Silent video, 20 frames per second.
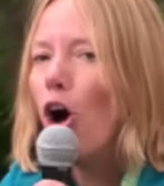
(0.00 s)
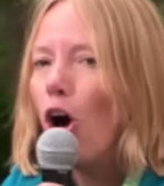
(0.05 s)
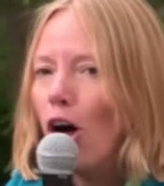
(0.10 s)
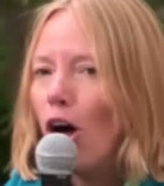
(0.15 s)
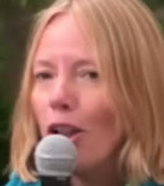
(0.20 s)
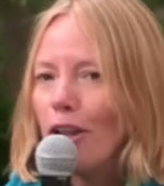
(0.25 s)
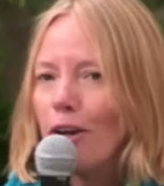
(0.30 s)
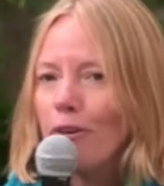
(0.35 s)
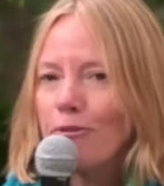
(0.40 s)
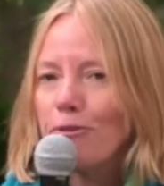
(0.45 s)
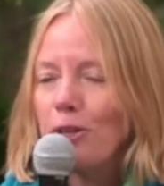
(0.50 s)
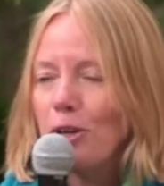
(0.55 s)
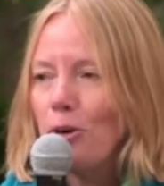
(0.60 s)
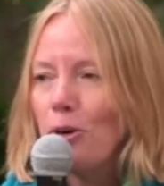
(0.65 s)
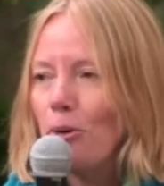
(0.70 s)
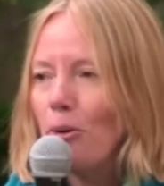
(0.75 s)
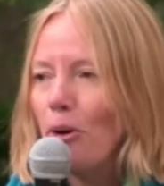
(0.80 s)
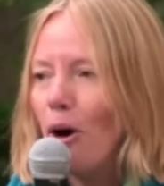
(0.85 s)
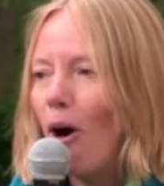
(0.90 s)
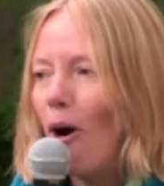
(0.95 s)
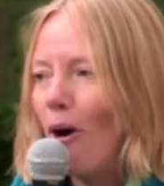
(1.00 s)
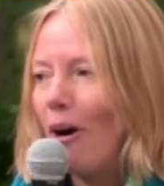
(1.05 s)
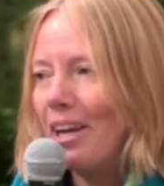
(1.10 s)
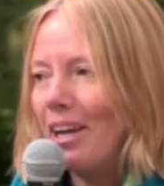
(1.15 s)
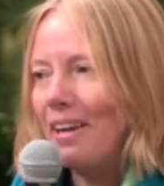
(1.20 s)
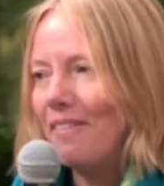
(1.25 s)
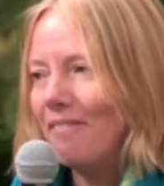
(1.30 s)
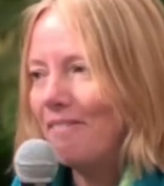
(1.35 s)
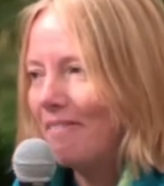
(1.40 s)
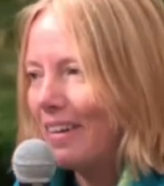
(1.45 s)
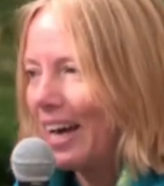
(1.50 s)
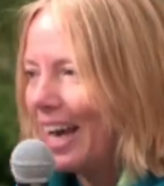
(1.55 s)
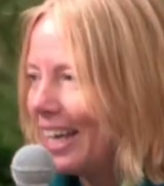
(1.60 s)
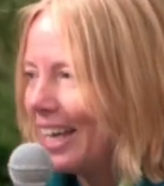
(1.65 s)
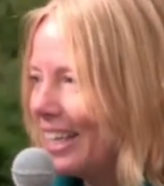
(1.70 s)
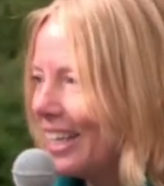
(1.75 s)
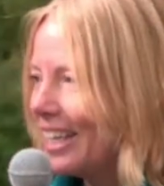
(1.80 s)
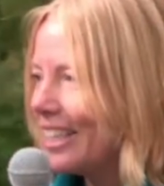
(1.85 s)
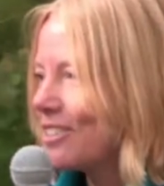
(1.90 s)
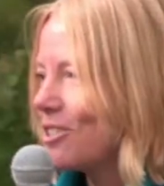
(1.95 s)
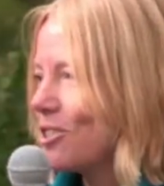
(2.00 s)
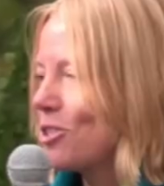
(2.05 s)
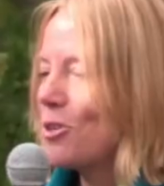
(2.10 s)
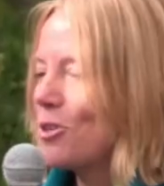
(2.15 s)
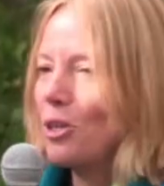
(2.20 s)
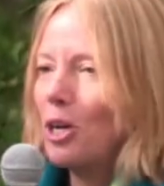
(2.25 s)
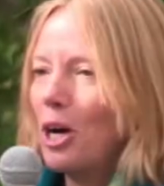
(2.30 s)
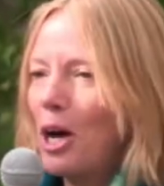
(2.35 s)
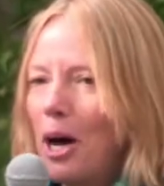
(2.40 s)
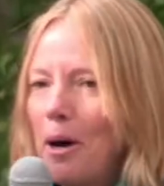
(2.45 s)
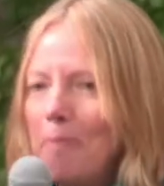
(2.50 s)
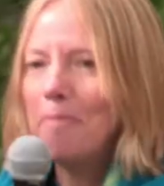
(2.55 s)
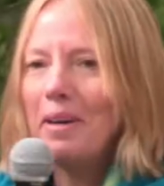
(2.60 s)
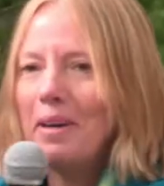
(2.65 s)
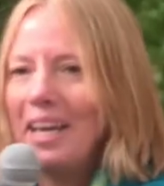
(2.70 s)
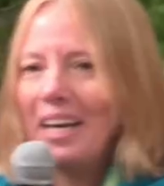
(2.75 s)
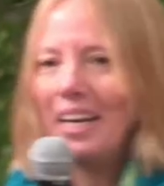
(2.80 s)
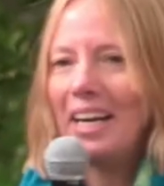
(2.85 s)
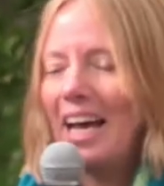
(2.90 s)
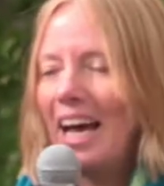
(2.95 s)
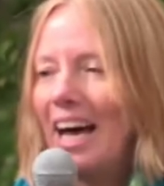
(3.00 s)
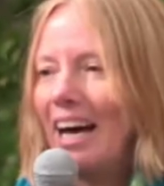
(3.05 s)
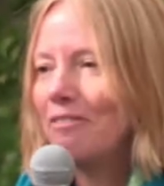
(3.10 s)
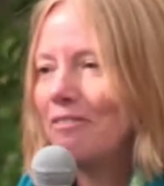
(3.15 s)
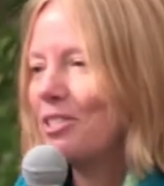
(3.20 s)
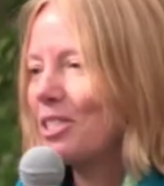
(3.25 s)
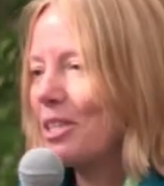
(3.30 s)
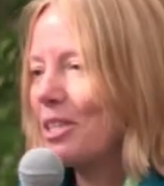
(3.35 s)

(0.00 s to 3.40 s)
invitamos a todos ustedes a comer un delicioso y